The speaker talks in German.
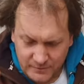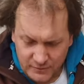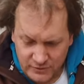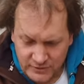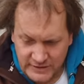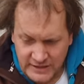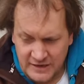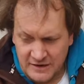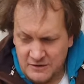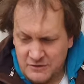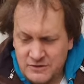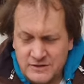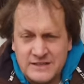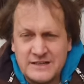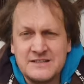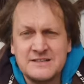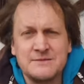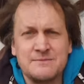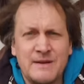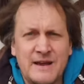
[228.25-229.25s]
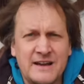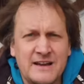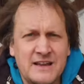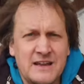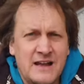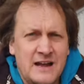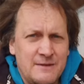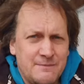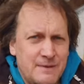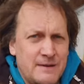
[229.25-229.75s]
Und äh, das
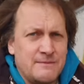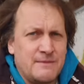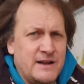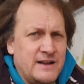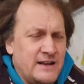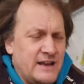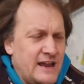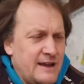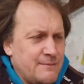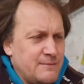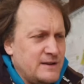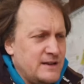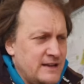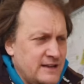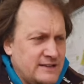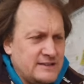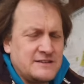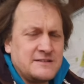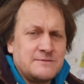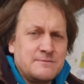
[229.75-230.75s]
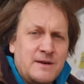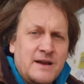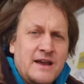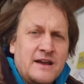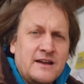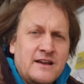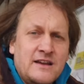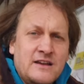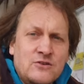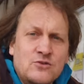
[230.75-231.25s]
merke ich halt beim Anheben nicht, das
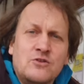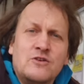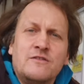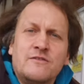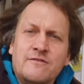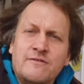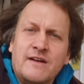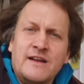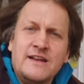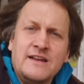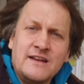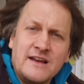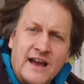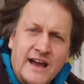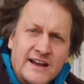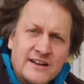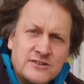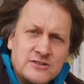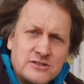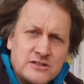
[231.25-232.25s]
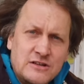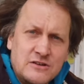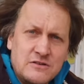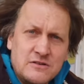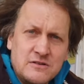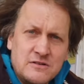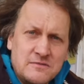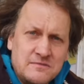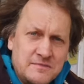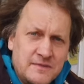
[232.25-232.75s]
merke ich nur, wenn ich
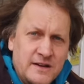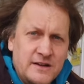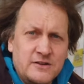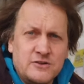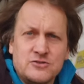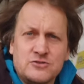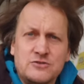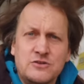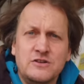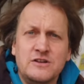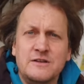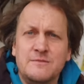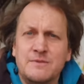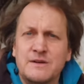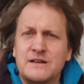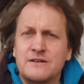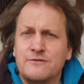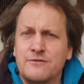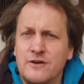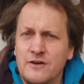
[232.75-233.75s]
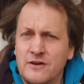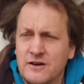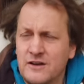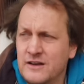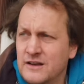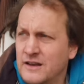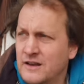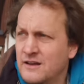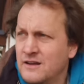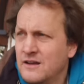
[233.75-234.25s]
reinschaue. Ne, das stört die
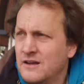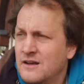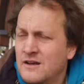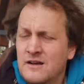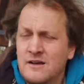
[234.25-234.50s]
Bienenvölker nicht.